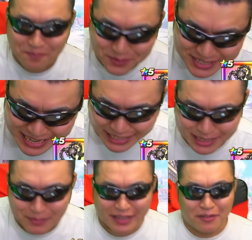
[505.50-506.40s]
武器か
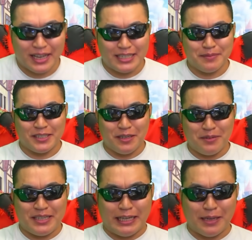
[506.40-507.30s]
頭でお願いしますよ。
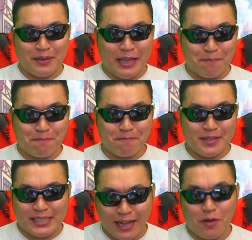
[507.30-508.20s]
武器か頭で。
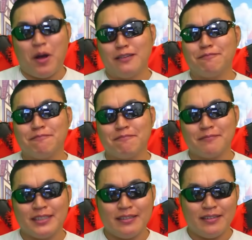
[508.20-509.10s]
さあ、弱い。
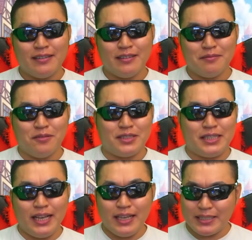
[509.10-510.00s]
もう、
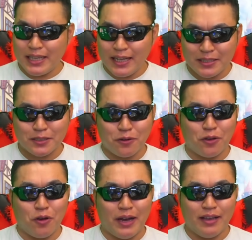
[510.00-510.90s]
生成するほ
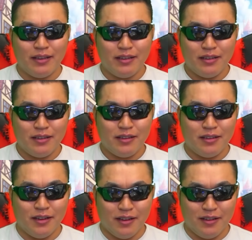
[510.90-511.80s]
ど弱い。
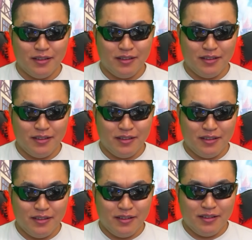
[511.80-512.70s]
うん。
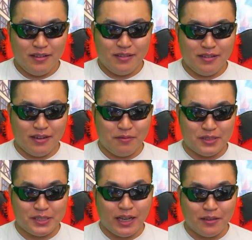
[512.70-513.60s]
いや、もう、
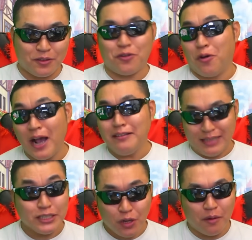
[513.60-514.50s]
スカッと弱い。
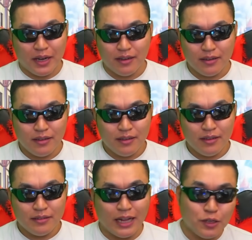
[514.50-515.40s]
なんだろ、お前。
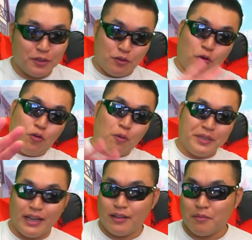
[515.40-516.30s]
なのに合コン
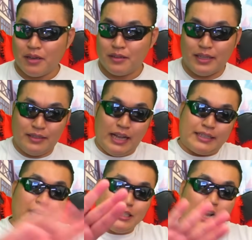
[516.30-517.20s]
みな、お前。
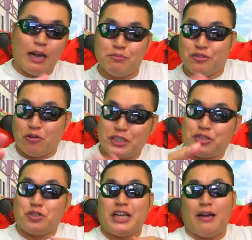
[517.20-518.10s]
男子半分こっち、
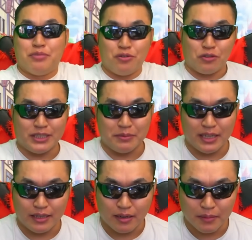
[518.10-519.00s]
女子半分こっちみ
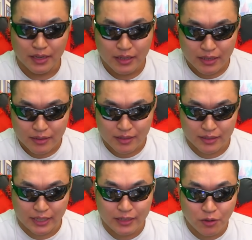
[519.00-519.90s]
たい
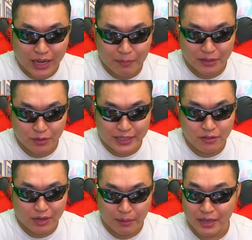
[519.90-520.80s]
な。金の仮面と
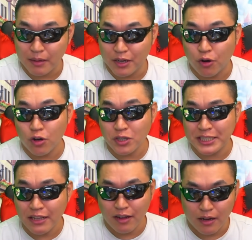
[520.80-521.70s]
銀の仮面がお前合コンし
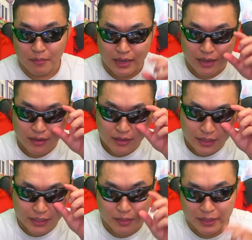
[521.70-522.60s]
てんのか、お前。
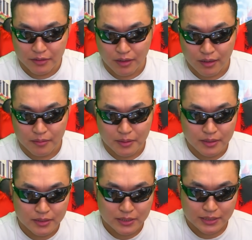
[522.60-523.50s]
筋肉マンの。
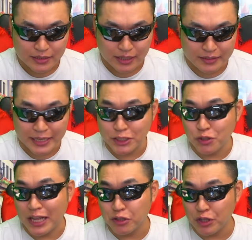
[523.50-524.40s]
なんか天使
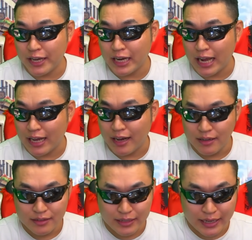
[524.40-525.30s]
のダント代から、
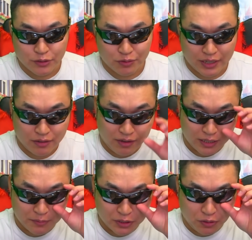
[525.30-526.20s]
ね、ちょっと
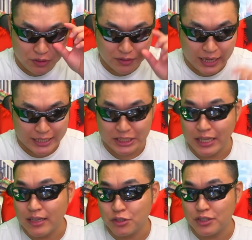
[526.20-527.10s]
悪魔将軍返し
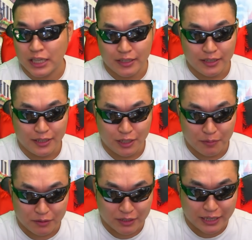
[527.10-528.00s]
て、ちょっと最近筋肉
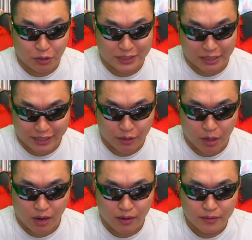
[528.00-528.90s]
マンに話題寄ってるけど
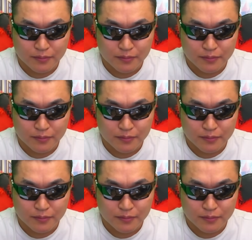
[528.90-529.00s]
も。